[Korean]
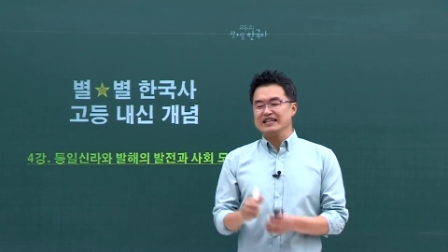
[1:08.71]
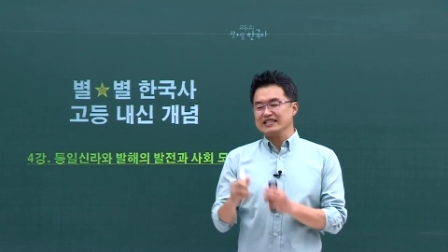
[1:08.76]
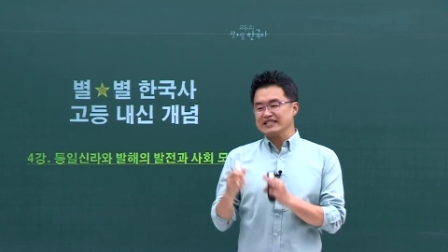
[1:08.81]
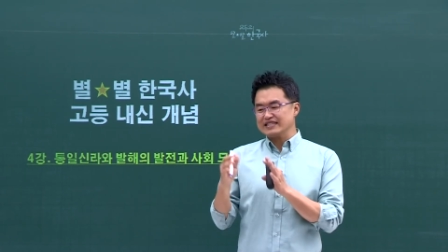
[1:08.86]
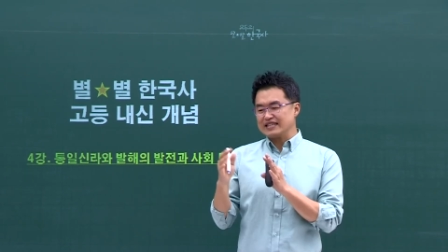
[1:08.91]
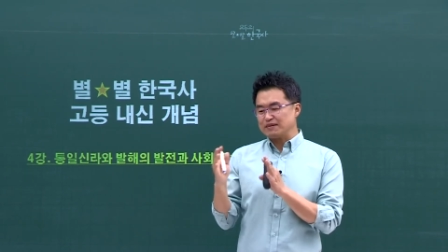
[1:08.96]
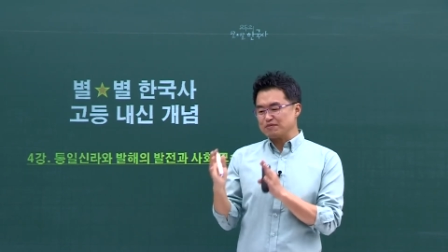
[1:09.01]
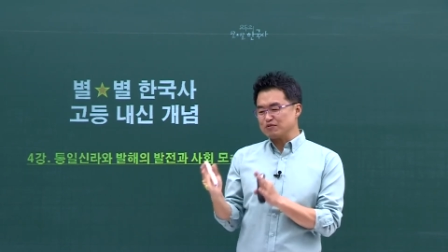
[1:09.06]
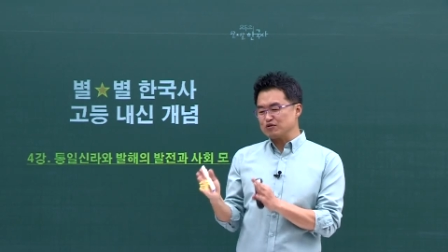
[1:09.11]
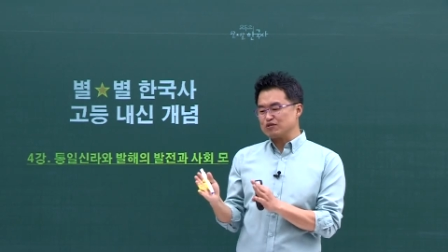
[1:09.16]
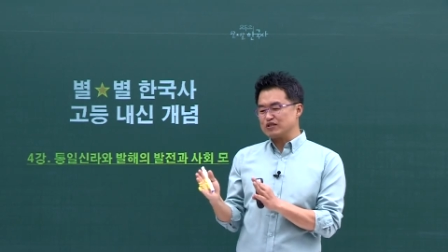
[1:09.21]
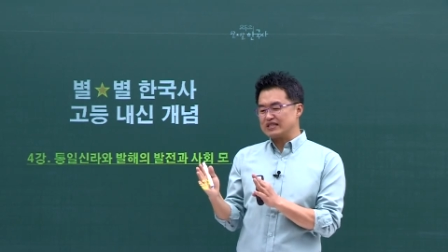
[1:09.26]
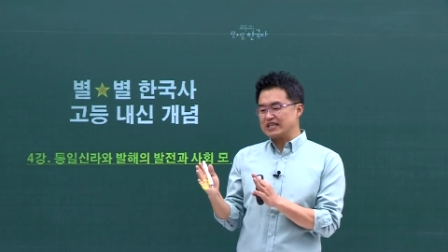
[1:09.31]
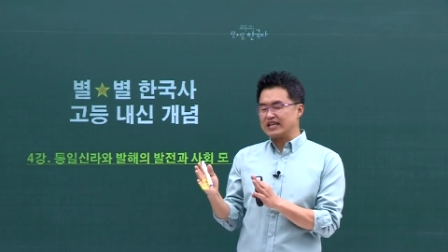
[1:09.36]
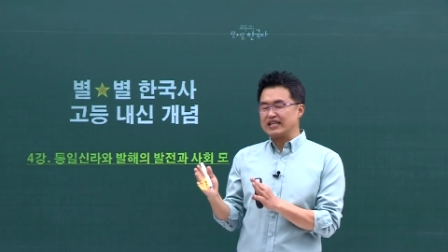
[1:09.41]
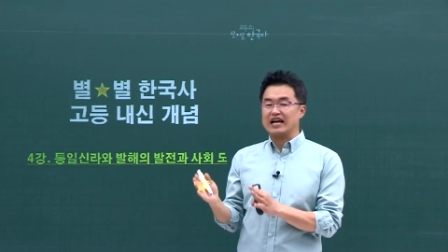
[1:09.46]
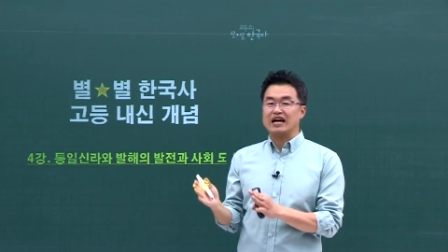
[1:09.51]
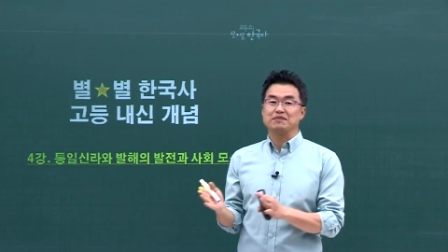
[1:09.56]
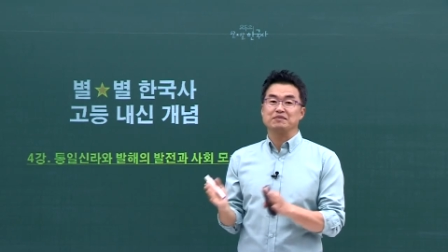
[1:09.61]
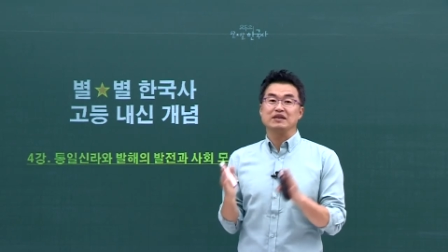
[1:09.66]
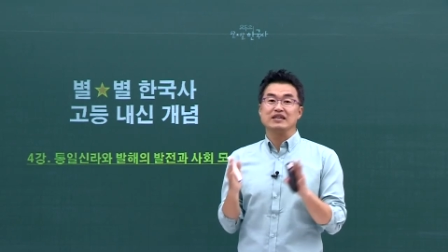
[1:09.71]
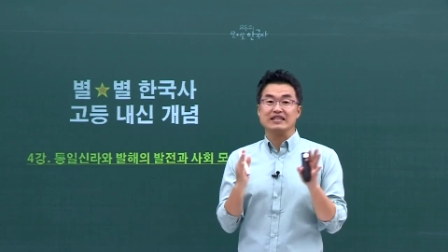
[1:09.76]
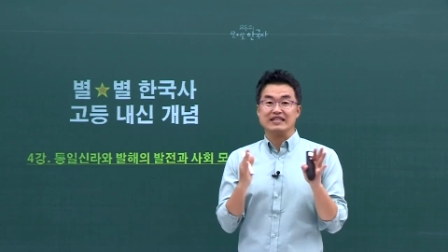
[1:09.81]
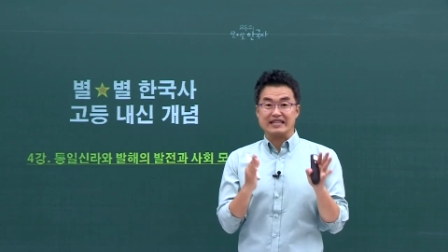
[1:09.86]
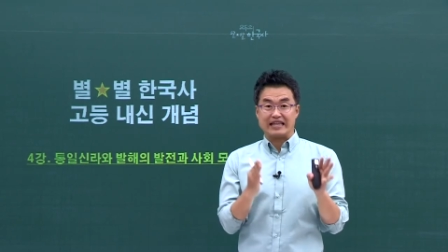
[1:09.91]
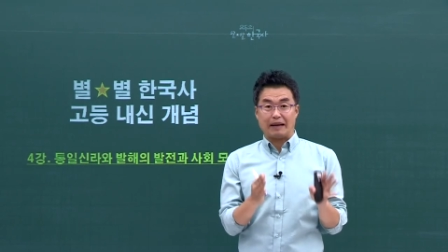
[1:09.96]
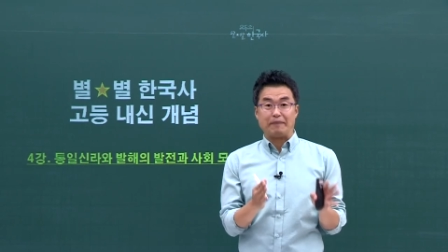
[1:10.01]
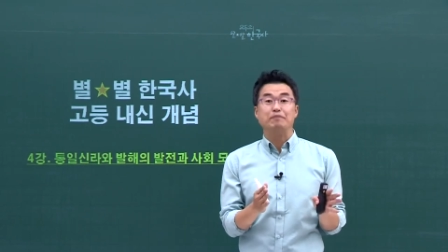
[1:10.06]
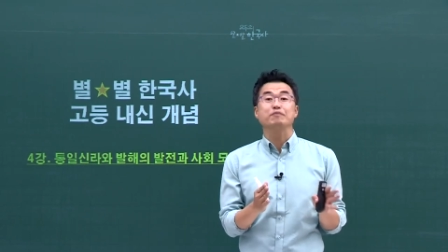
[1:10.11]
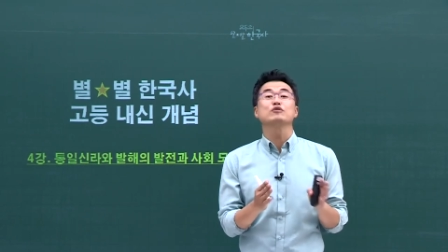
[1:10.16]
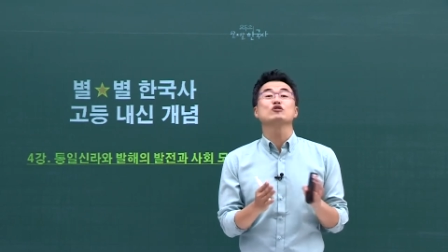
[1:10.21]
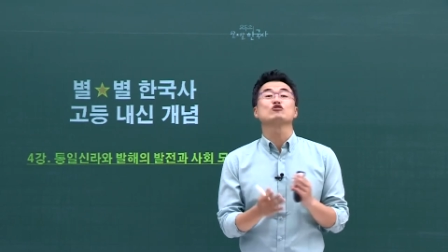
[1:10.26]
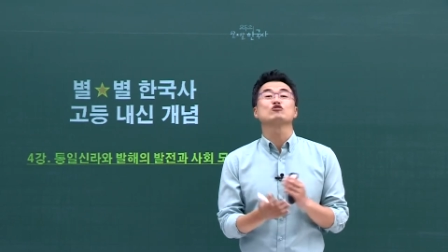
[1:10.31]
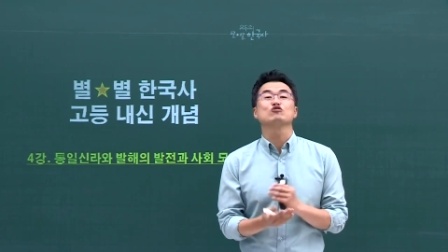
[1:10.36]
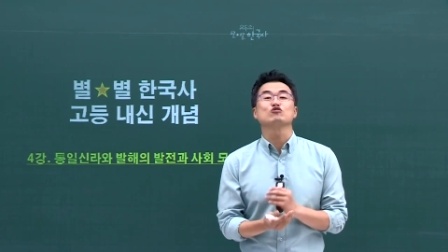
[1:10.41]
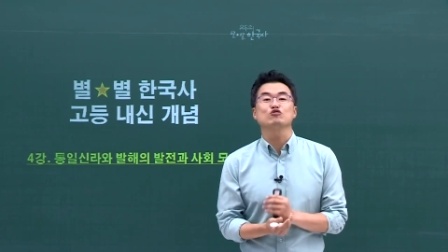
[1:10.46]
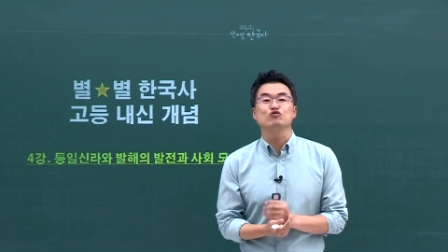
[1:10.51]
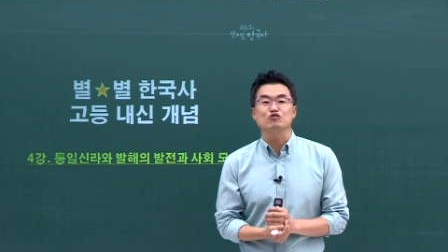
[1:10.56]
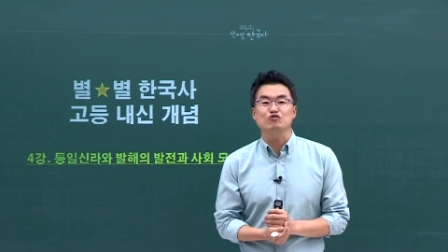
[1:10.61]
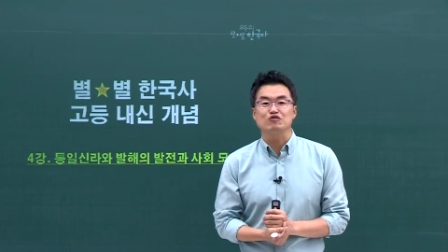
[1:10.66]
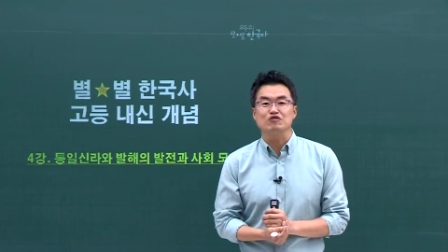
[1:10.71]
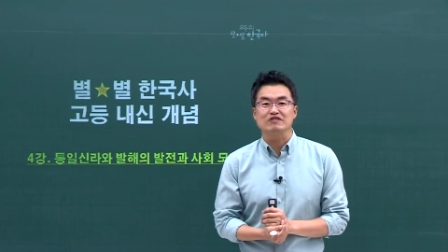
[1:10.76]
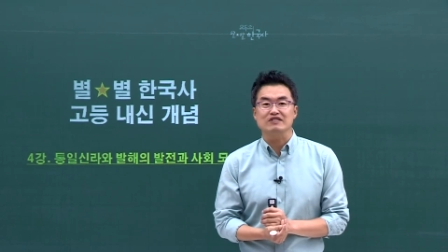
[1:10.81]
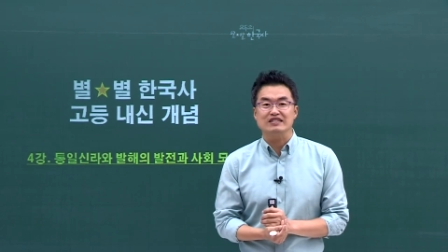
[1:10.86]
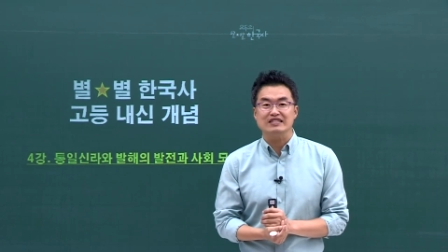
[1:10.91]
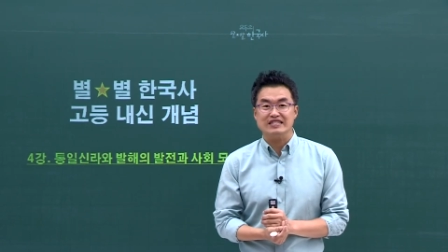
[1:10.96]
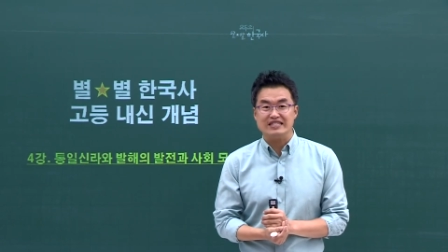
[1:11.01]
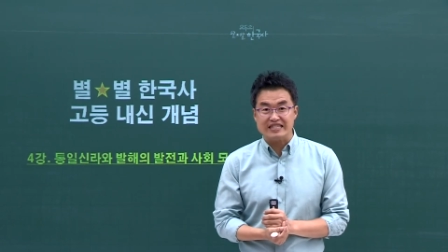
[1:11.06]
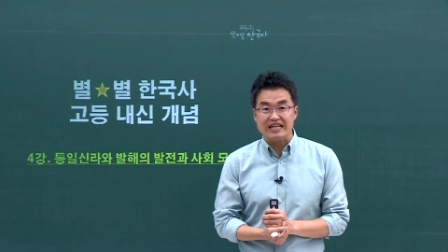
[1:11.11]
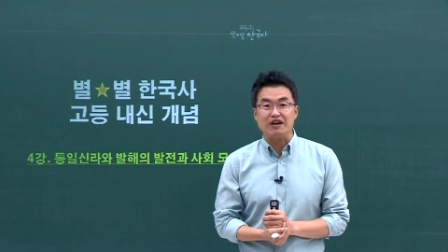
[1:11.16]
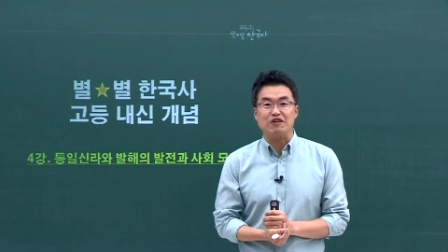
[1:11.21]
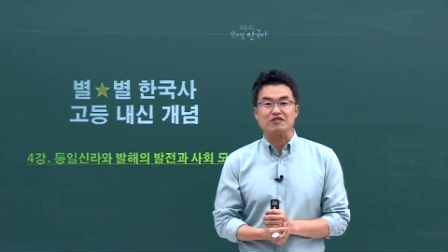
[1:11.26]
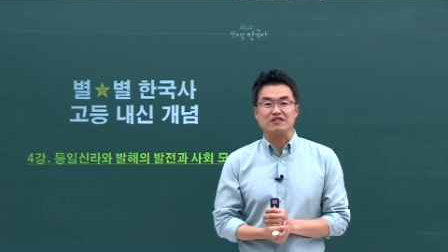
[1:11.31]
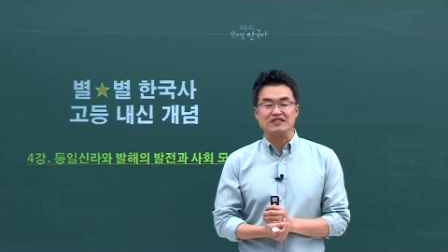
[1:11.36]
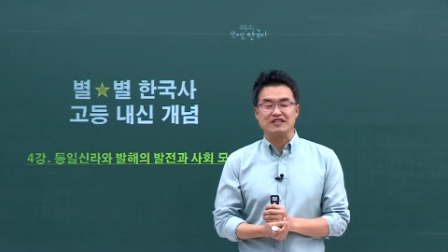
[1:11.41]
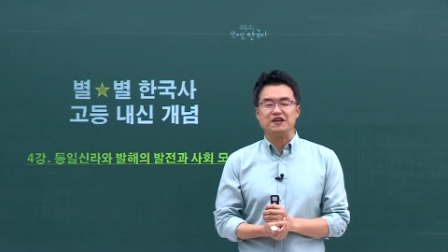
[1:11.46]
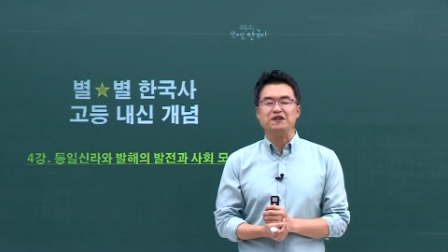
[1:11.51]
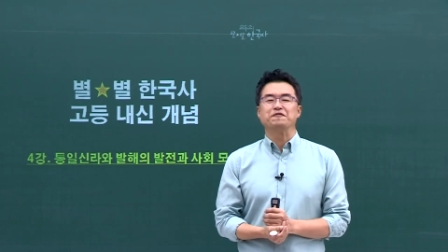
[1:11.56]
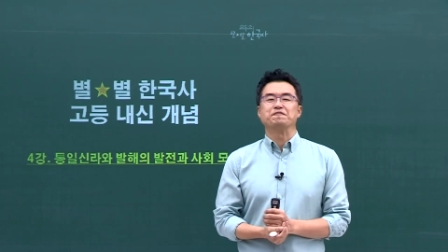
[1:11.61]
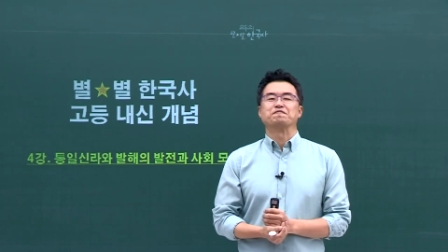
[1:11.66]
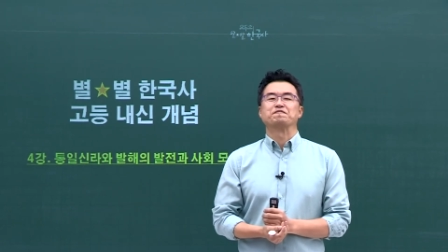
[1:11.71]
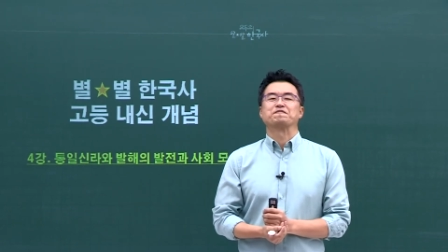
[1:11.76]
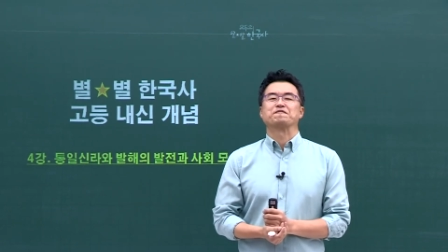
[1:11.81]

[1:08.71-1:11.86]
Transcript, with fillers: 삼국 시대 다음이 남북국 시대거든요.